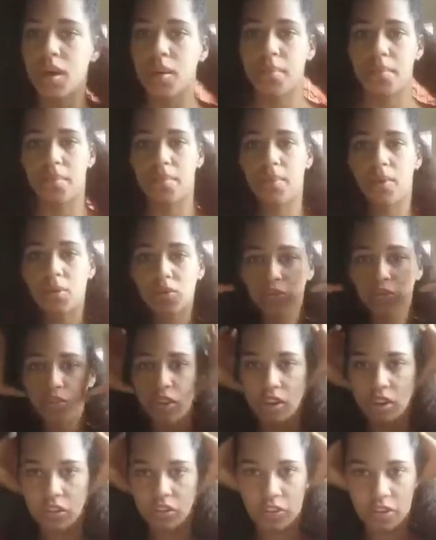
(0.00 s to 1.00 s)
Bom,
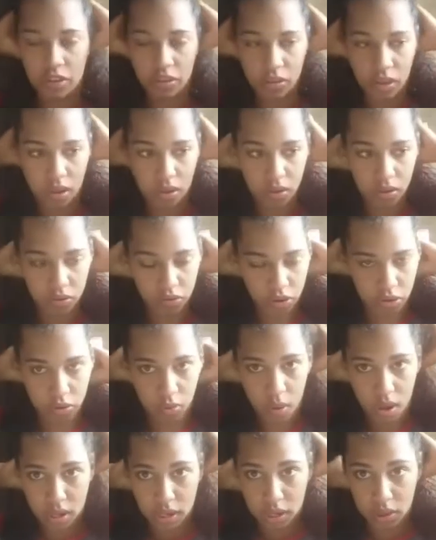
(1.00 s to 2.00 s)
gente, já, tá, já
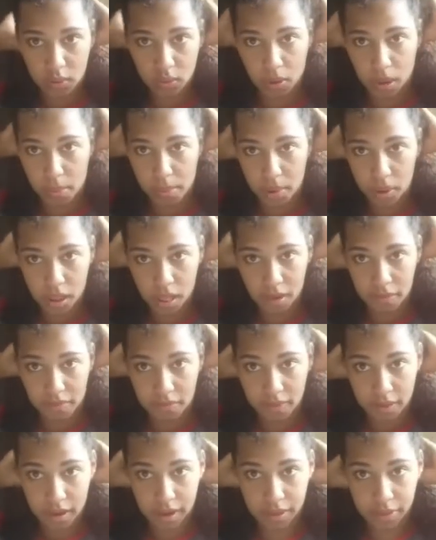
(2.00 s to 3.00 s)
tô aqui com o cabelo
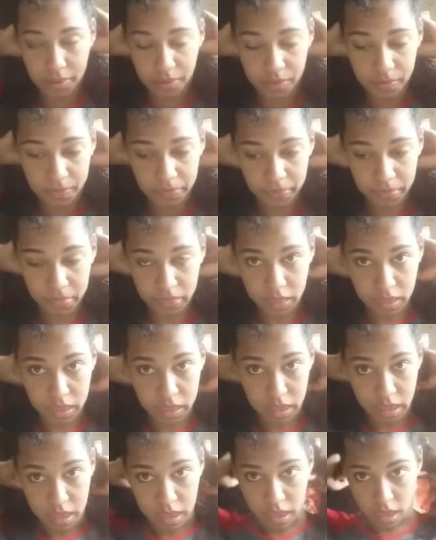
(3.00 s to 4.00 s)
lavado.
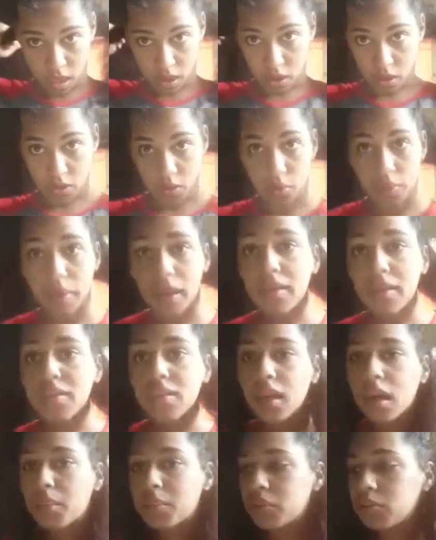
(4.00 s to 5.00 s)
Agora eu vou
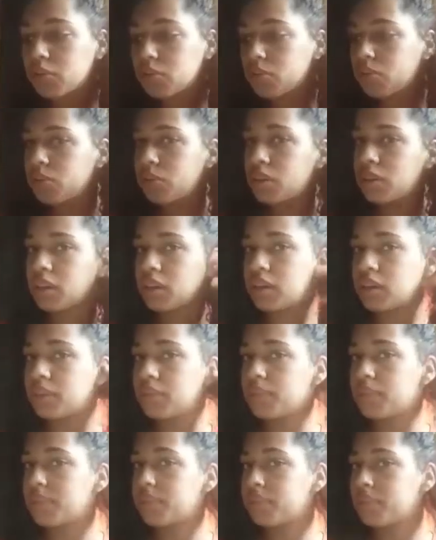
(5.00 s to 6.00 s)
passar a
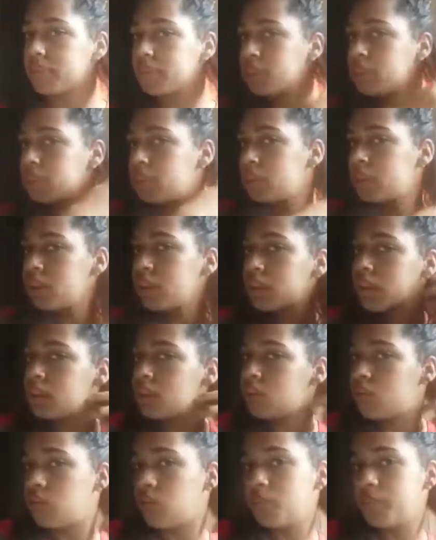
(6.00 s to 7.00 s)
misturinha
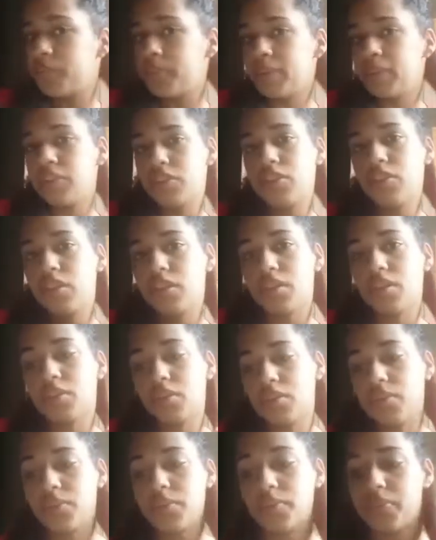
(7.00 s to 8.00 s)
e vou
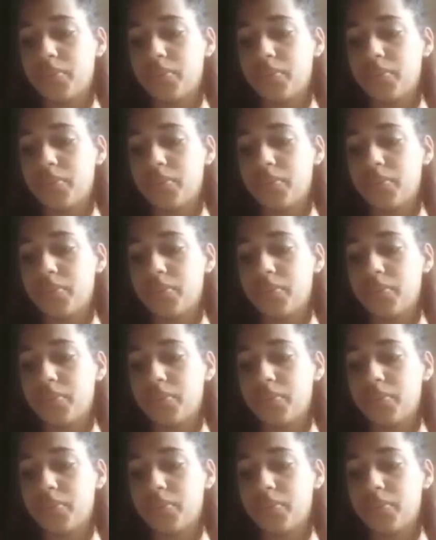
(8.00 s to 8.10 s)
pitinhando.